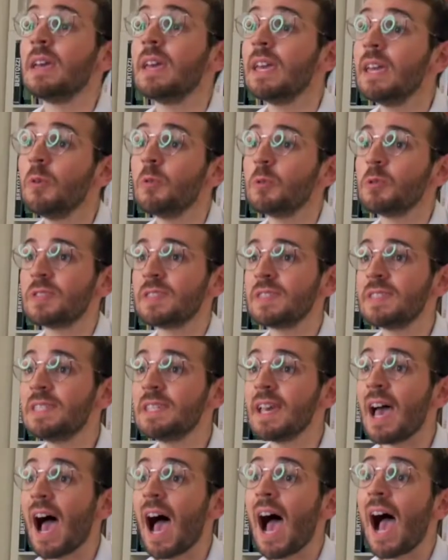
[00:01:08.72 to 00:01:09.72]
et
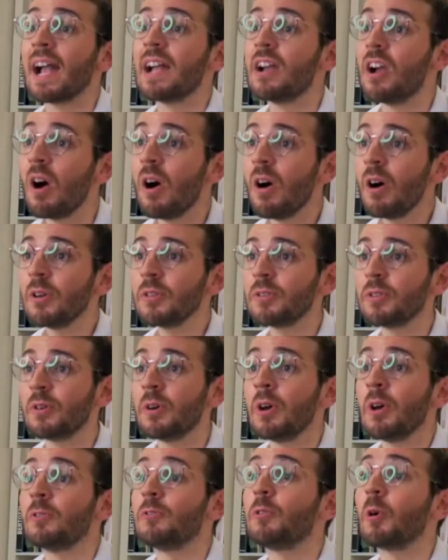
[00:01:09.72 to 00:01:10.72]
aussi à Gordes,
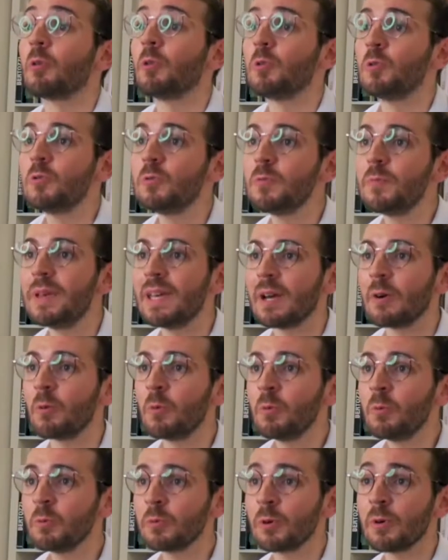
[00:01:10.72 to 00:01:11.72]
dans le
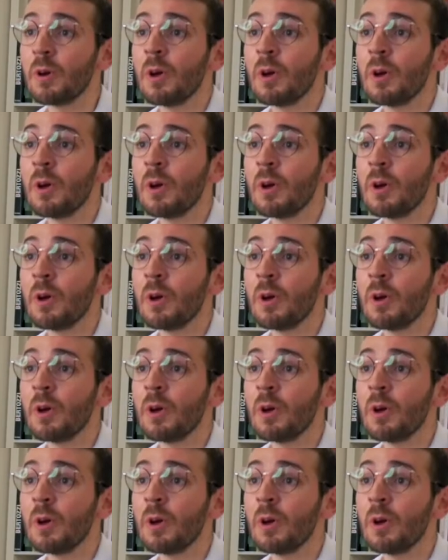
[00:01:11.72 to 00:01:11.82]
Luberon,